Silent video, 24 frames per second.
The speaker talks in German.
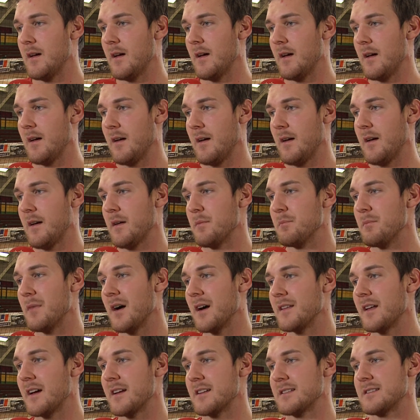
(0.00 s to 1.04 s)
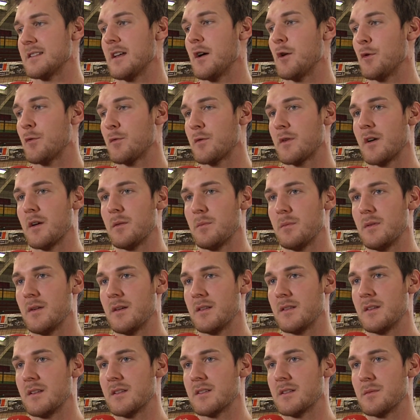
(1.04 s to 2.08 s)
ja, meine erste Aufgabe
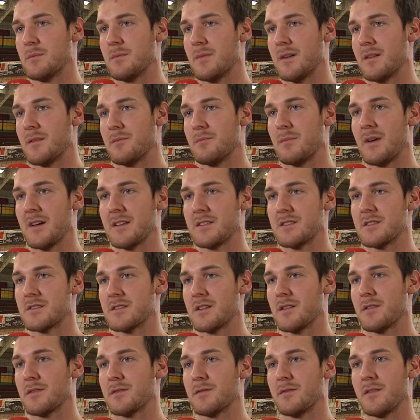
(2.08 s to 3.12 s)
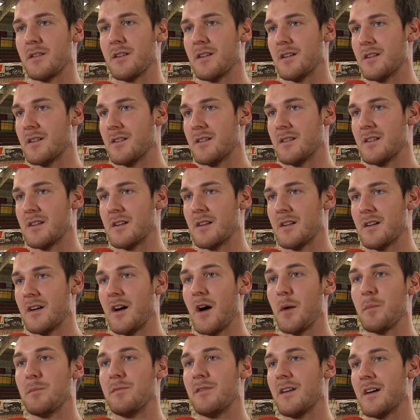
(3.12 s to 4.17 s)
in dieser Meisterschaft war
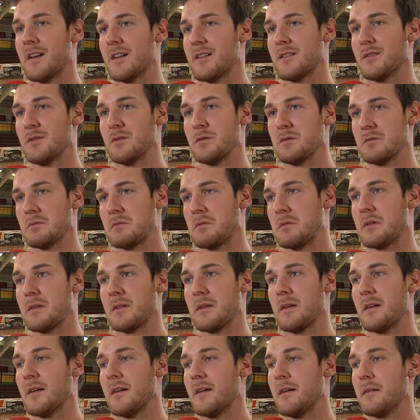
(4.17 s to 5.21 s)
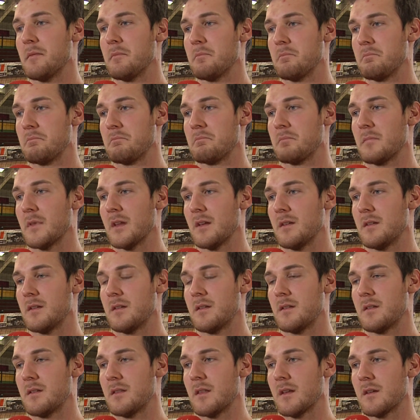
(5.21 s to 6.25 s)
Abwehr und ähm,
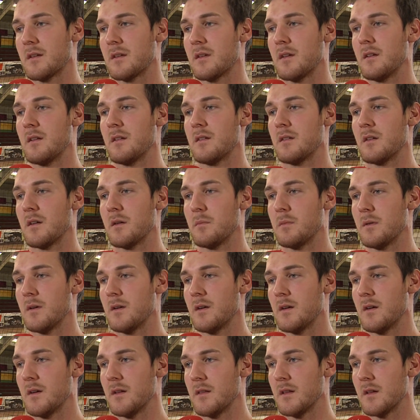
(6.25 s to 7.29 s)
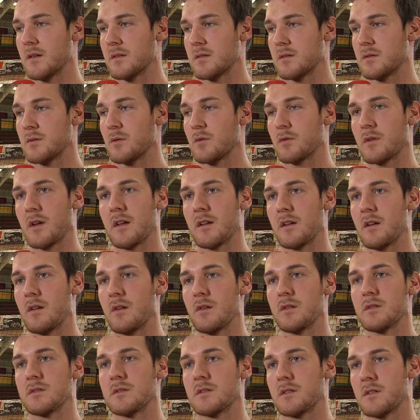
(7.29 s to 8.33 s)
ich denke, ich habe das okay
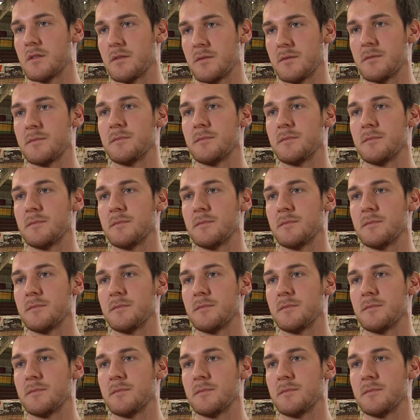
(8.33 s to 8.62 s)
gelöst.